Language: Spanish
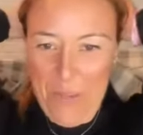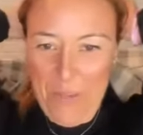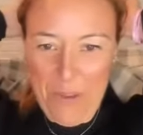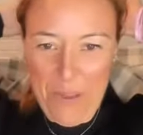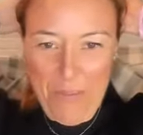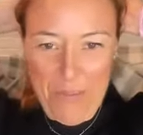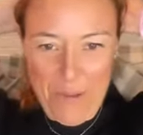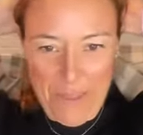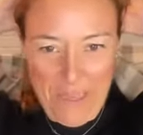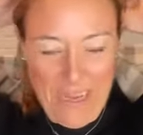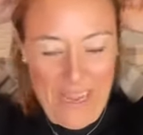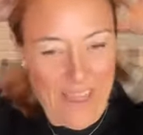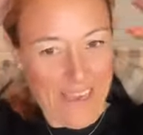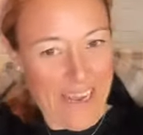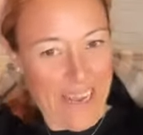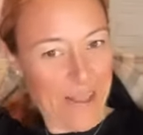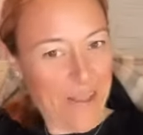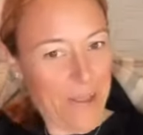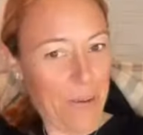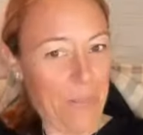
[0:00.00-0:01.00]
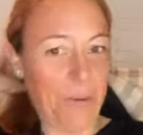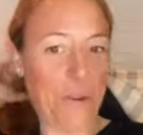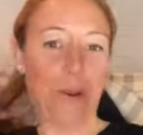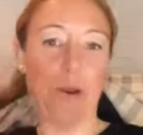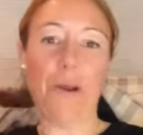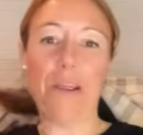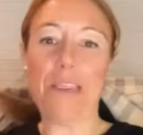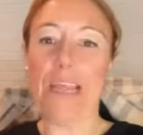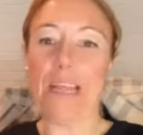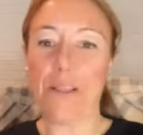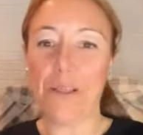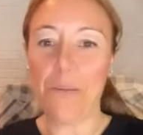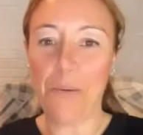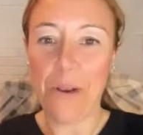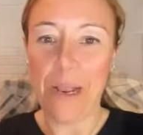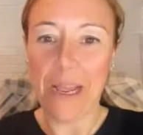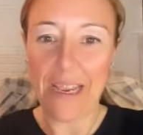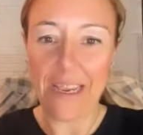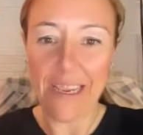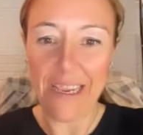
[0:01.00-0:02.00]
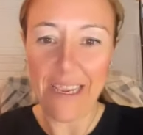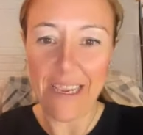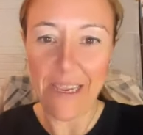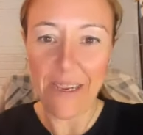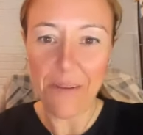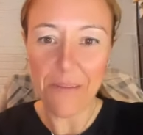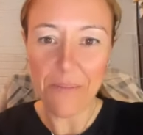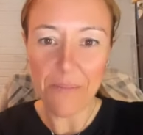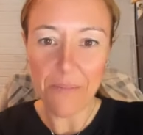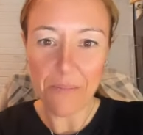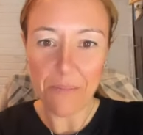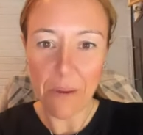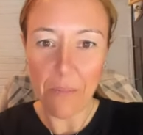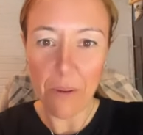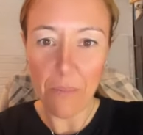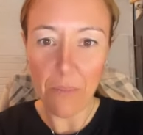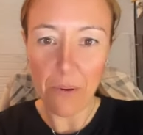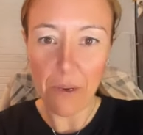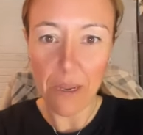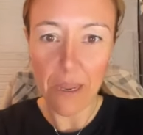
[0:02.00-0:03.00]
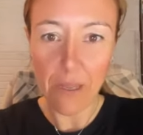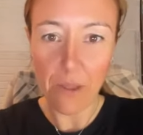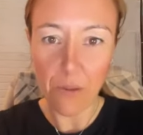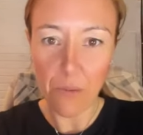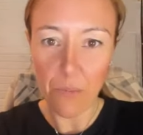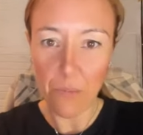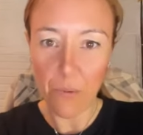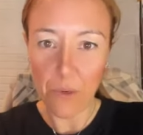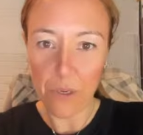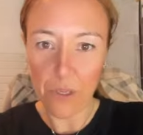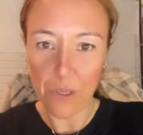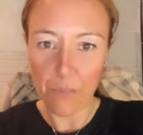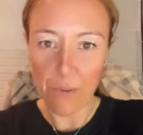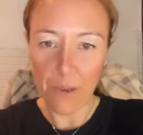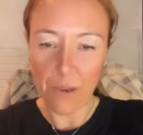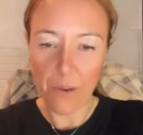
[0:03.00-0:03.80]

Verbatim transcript: no pudimos tener directo, pero ya estoy por aquí. Vamos a poner esto un poquito